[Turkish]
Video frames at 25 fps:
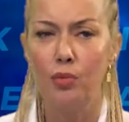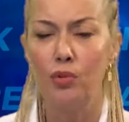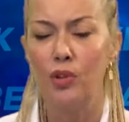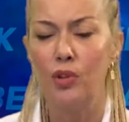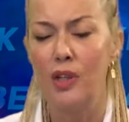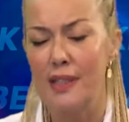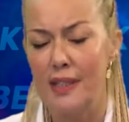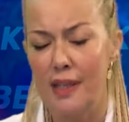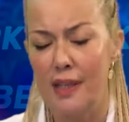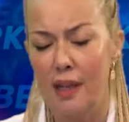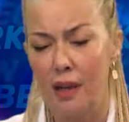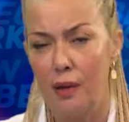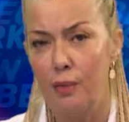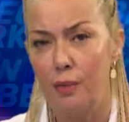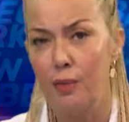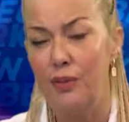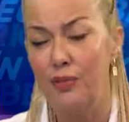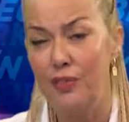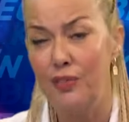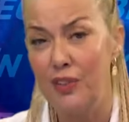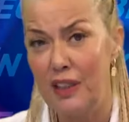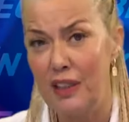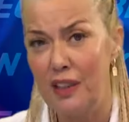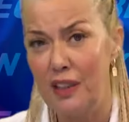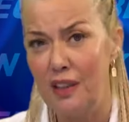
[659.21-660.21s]
Bu da sabit
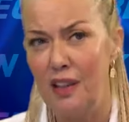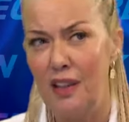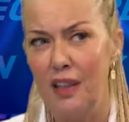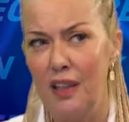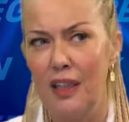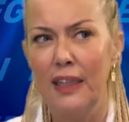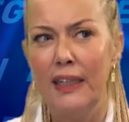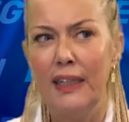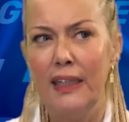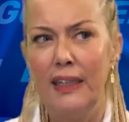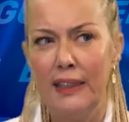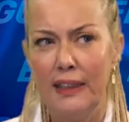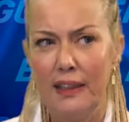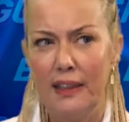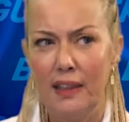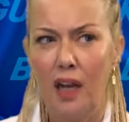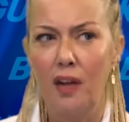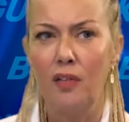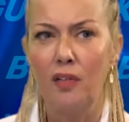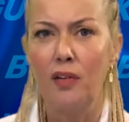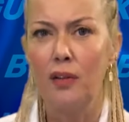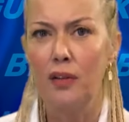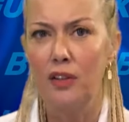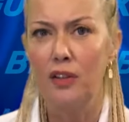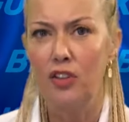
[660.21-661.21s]
fikirli
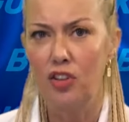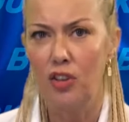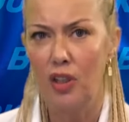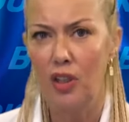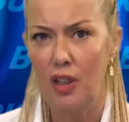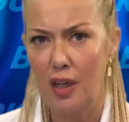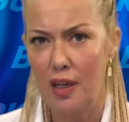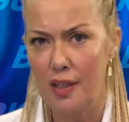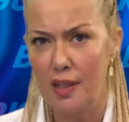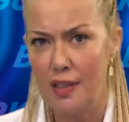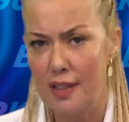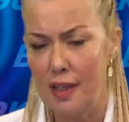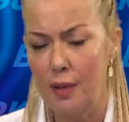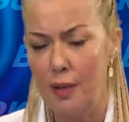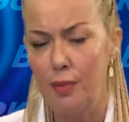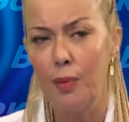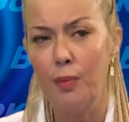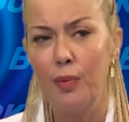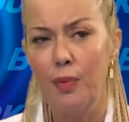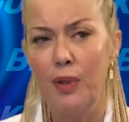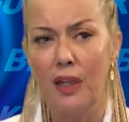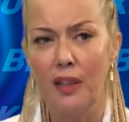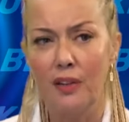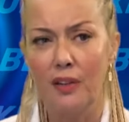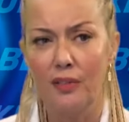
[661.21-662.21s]
davranışlara
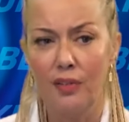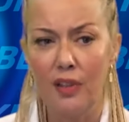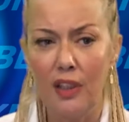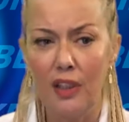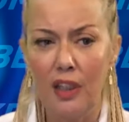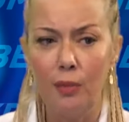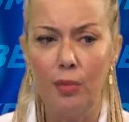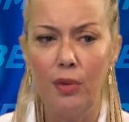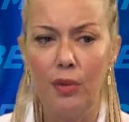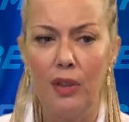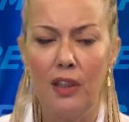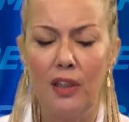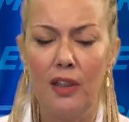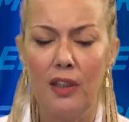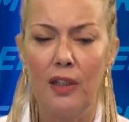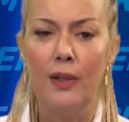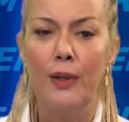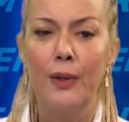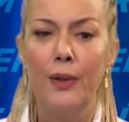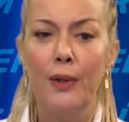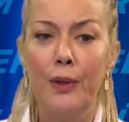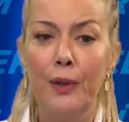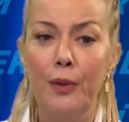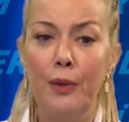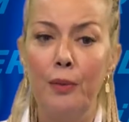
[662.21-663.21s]
sebebiyet verebilir.
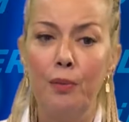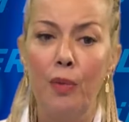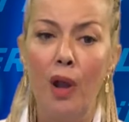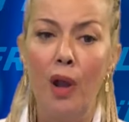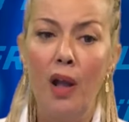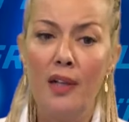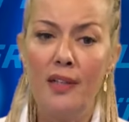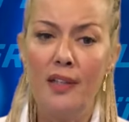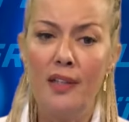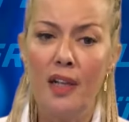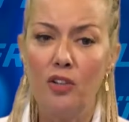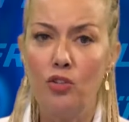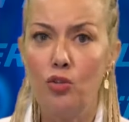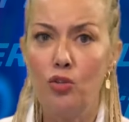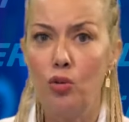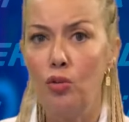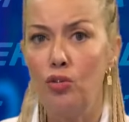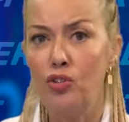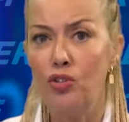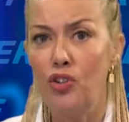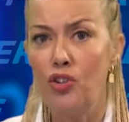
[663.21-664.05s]
Bazen çok